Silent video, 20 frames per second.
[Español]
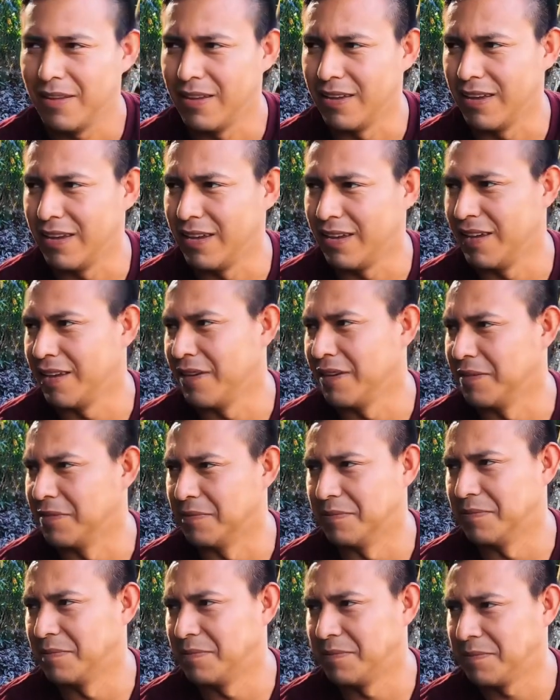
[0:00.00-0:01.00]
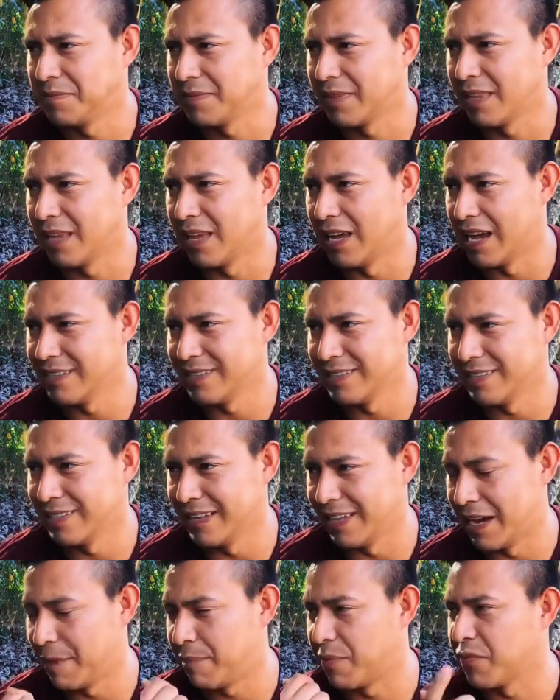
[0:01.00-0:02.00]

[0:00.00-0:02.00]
Eh, a,